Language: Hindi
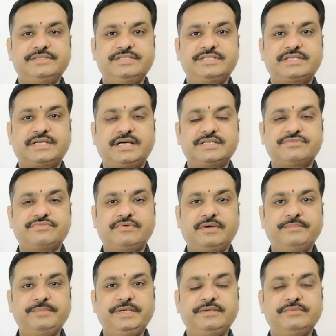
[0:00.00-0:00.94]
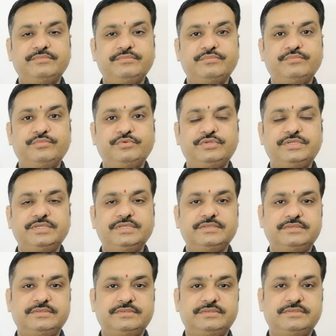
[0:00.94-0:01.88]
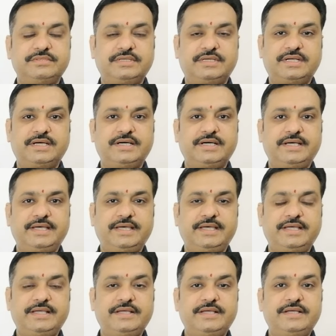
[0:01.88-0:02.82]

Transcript: जिसका स्वामी बुद्ध ग्रह है